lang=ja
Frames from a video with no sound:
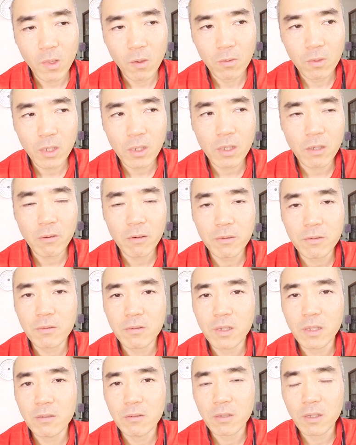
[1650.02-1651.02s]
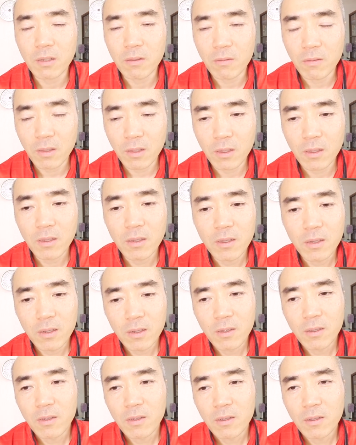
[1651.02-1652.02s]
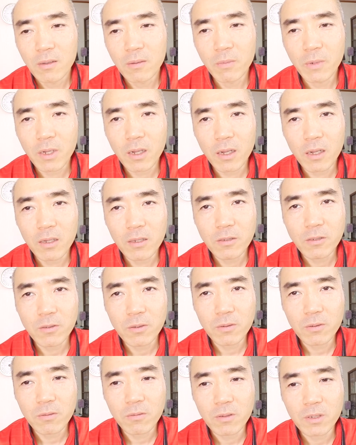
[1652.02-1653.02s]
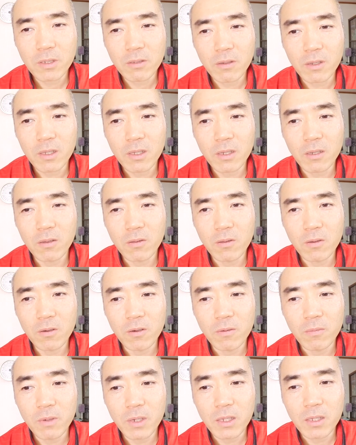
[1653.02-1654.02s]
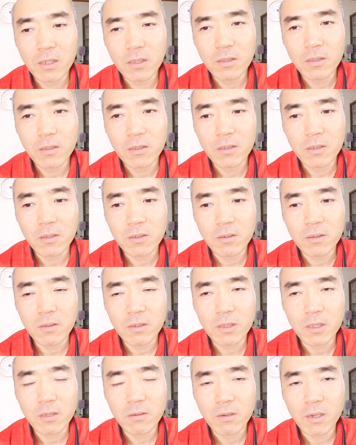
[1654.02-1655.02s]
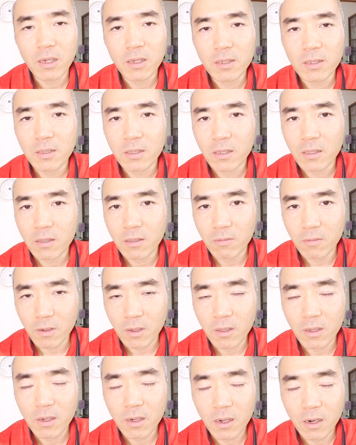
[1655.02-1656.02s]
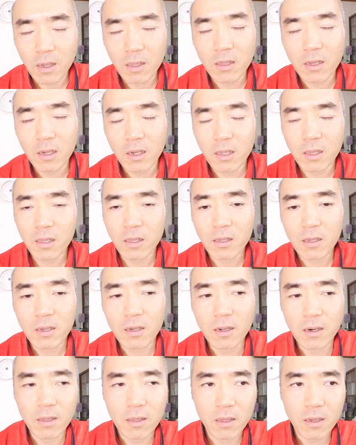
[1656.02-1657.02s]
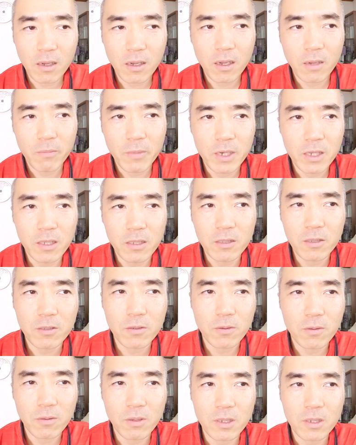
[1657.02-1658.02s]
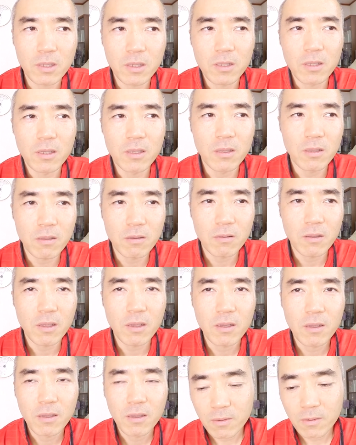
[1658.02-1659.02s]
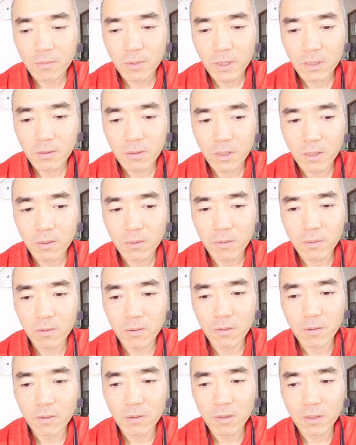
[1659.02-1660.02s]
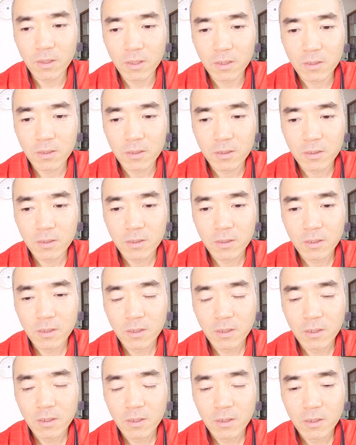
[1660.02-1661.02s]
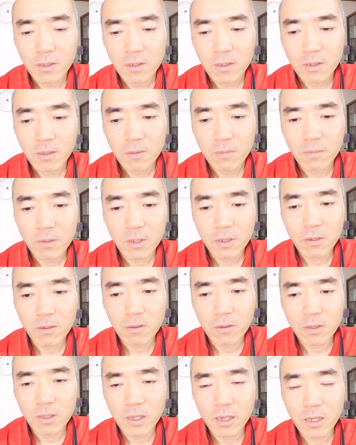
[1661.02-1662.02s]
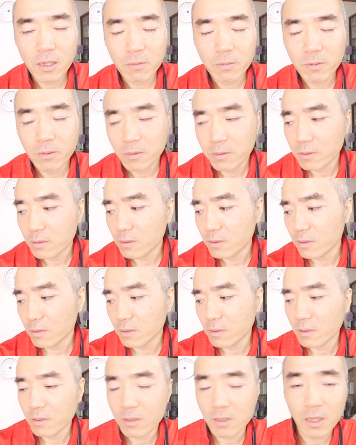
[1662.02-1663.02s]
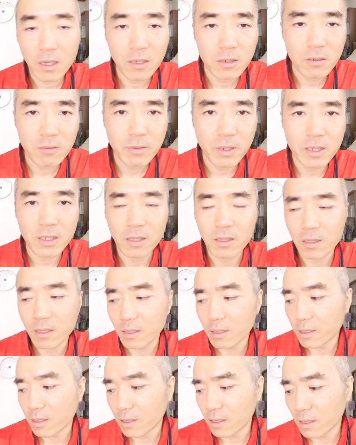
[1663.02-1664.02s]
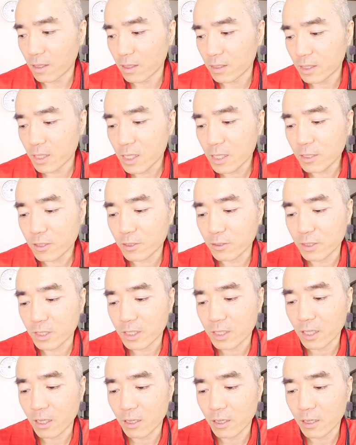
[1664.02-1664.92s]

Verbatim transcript: お腹は膨れるけどね。まあ、感触としてはいいけど、まあ、必要性を感じないっていうのが、体がね、体があんまり必要とはしてないんだよね。まあ、そんなところです。今日はだいぶ体重増えちゃったんでね、21